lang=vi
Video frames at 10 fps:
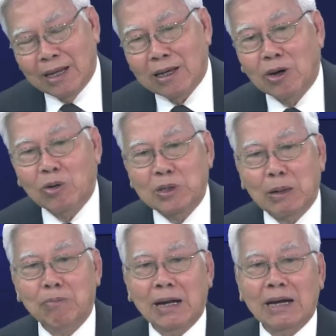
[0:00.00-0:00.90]
cái ô
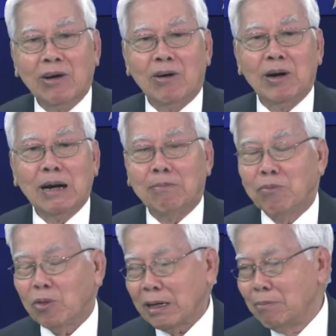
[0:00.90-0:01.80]
nhiễm này nó là
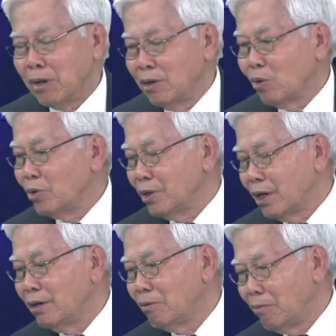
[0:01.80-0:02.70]
một cái bệnh của những
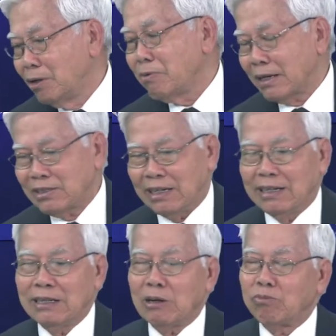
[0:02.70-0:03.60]
cái nước mới phát
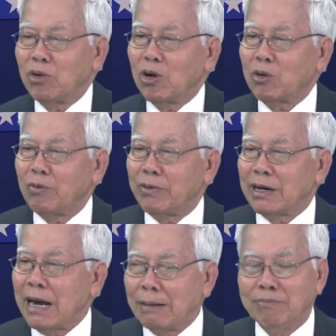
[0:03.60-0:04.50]
triển trong đó có
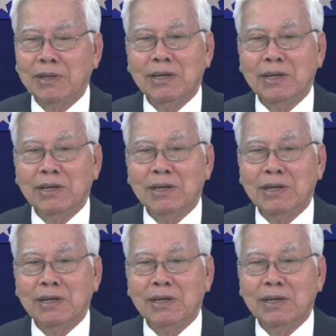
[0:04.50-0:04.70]
Việt Nam